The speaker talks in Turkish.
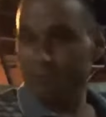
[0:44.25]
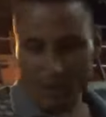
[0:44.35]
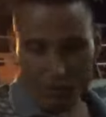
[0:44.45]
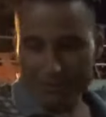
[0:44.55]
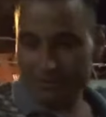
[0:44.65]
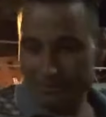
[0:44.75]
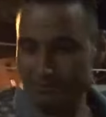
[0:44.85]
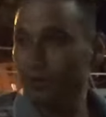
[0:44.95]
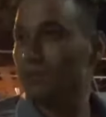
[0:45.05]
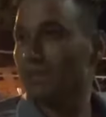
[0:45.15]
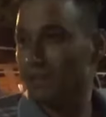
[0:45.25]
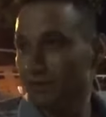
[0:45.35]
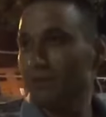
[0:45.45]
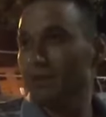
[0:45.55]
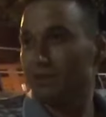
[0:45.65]
Ben olmasam dedim ne olacak?
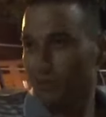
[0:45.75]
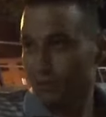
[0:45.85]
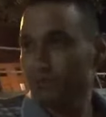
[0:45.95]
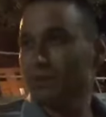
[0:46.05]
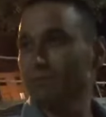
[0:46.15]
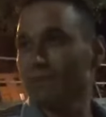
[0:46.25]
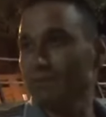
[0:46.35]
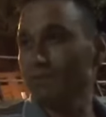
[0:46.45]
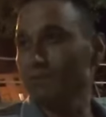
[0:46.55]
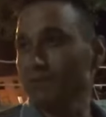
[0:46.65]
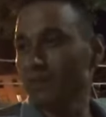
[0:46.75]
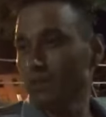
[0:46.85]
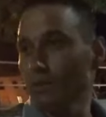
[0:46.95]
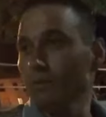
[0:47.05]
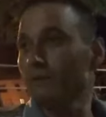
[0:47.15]
Klima. Onun yüzünden klima yüzünden.
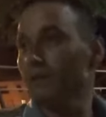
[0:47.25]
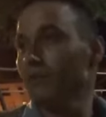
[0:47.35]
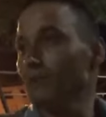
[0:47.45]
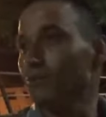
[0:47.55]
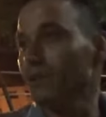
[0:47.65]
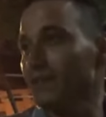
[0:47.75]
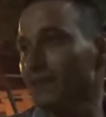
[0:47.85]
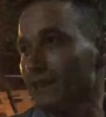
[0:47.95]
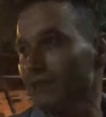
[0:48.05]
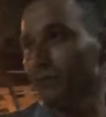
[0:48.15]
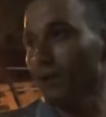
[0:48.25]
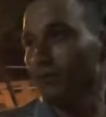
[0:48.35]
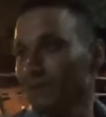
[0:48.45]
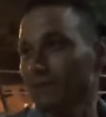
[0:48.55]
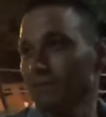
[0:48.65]
Oğlum klima üstüne çıkacaktın ben
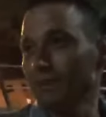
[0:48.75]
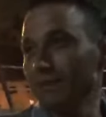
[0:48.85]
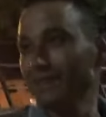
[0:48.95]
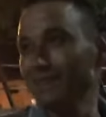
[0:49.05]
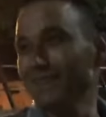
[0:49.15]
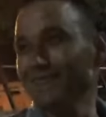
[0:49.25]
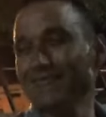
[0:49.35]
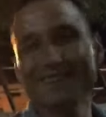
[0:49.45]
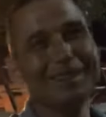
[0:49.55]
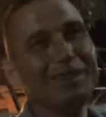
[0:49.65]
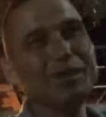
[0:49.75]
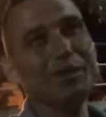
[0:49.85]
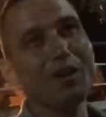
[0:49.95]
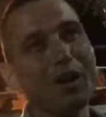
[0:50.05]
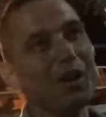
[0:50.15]
olmasam.
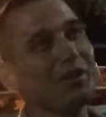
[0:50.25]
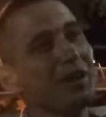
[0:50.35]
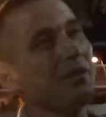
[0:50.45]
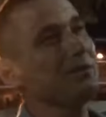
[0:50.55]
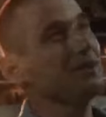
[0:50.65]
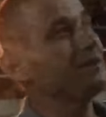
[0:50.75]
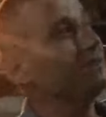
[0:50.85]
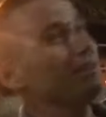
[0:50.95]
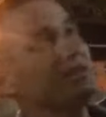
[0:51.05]
Hadi abi dedi.